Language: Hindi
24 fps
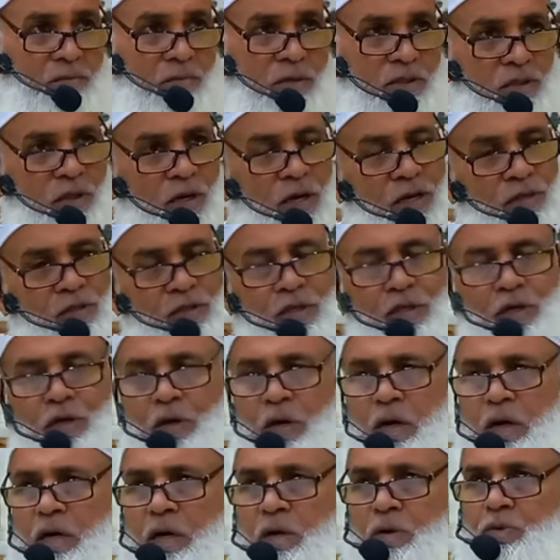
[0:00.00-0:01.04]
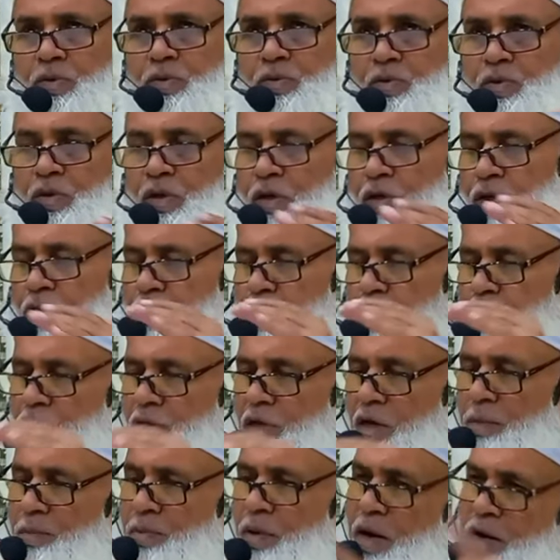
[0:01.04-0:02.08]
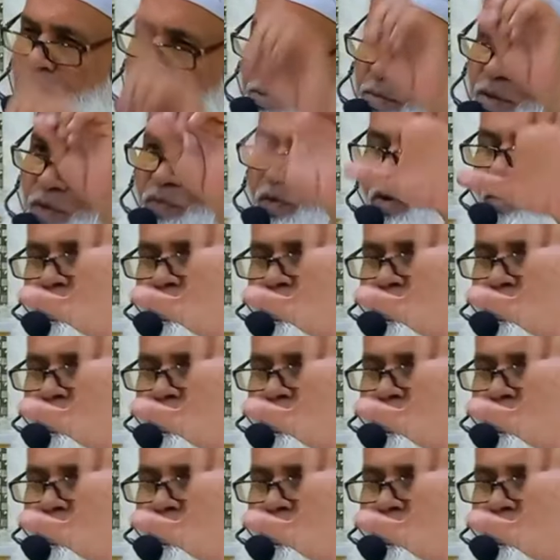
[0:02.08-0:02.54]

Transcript: बता ये रहा हूँ दुनिया भर में